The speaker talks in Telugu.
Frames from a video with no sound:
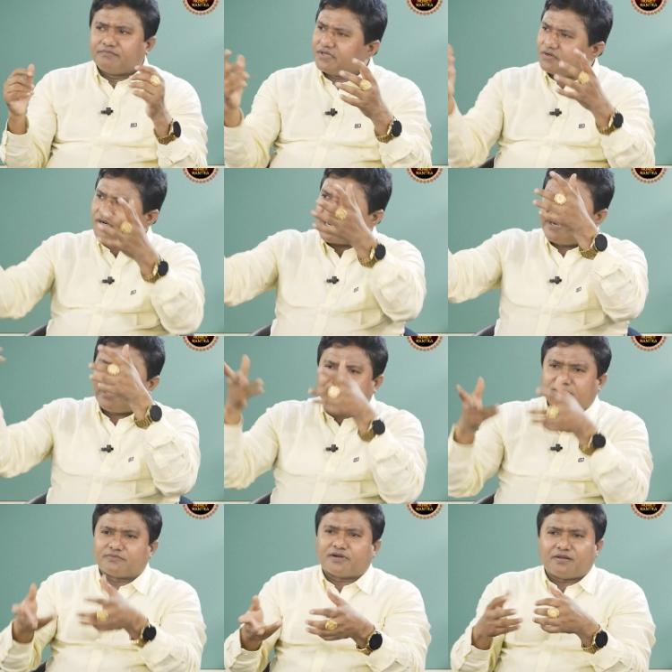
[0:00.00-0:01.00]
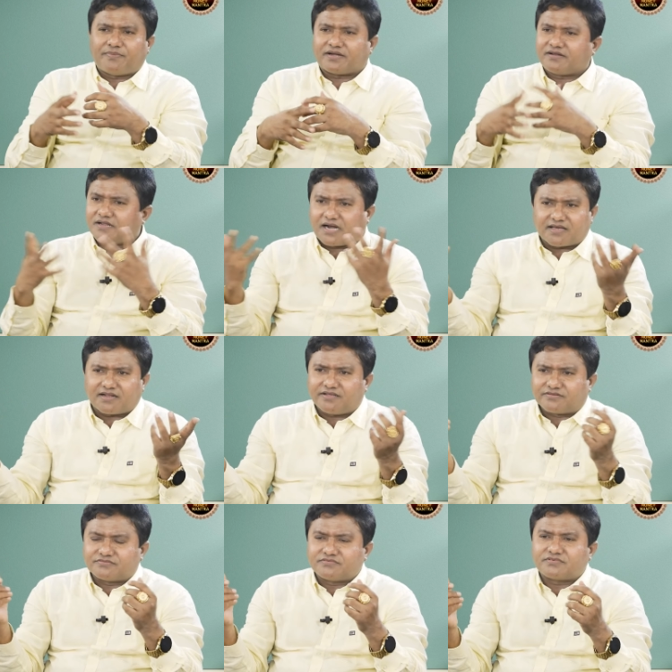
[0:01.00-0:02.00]
మీరు రండి పెట్టుబడులు పెట్టని
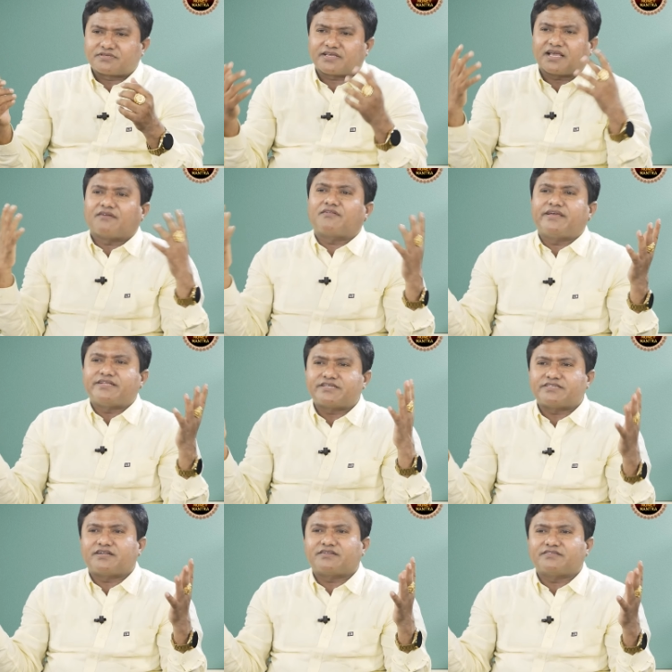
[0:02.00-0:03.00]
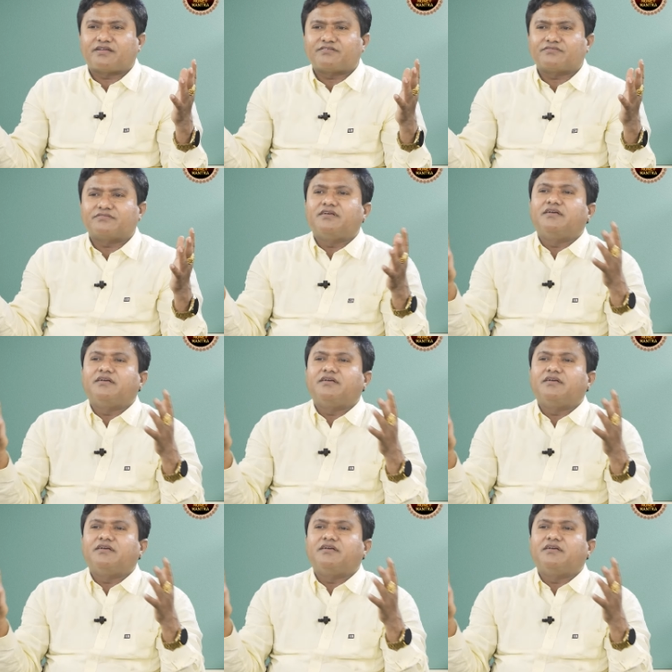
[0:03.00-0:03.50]
అడగలేదు కేవలం ఏం చేశాడు తను